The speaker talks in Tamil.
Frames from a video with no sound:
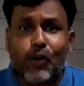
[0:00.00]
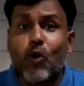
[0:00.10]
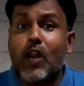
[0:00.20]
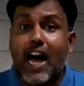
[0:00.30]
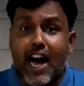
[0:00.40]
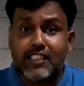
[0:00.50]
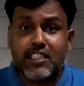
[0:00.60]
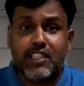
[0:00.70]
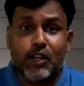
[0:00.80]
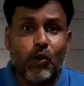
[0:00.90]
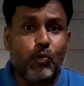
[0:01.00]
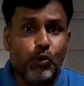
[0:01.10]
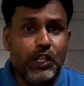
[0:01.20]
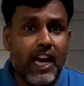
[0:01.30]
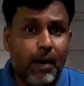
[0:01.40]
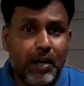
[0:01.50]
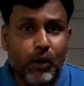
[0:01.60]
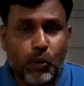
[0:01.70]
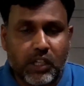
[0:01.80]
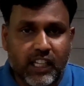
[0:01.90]
கூகுள் அசிஸ்டண்ட் ஒரு புதிய
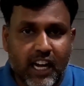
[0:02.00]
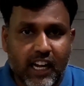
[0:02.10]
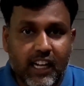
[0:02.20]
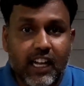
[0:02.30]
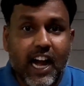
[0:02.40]
அப்டேட் கொடுத்துருந்தாங்க